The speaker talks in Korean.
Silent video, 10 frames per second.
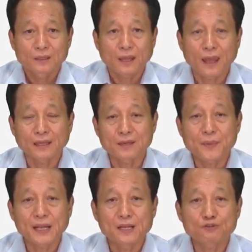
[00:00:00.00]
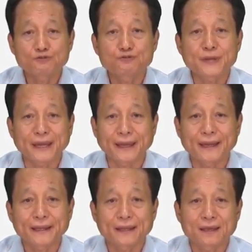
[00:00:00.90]
대기발령
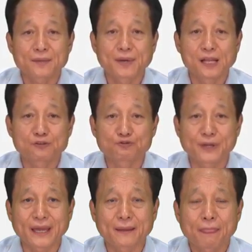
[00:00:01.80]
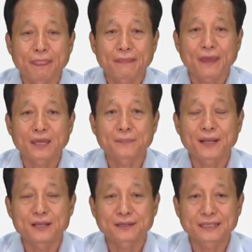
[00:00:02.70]
후에 대기발령 후에
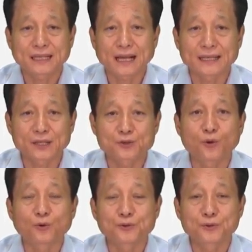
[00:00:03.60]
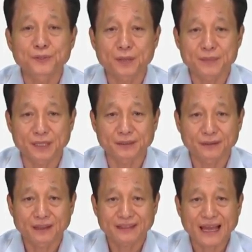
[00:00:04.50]
대기발령 기간이
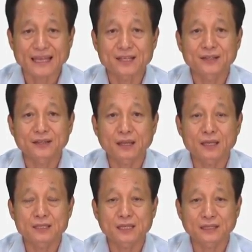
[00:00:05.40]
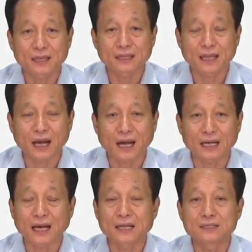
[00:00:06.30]
종료되면 당연
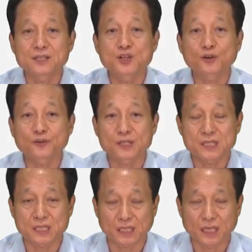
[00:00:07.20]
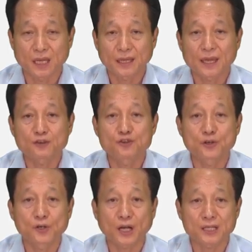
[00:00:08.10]
퇴직된다라는 지역규칙 의
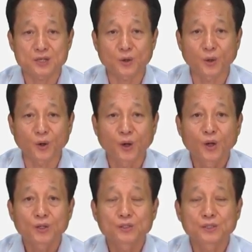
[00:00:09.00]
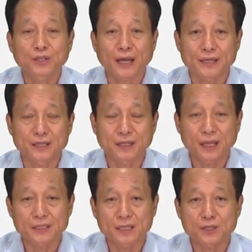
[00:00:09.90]
규정을 가지고 그 당연
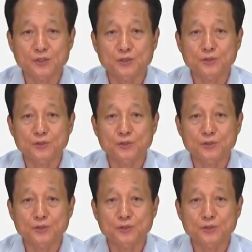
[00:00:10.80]
퇴직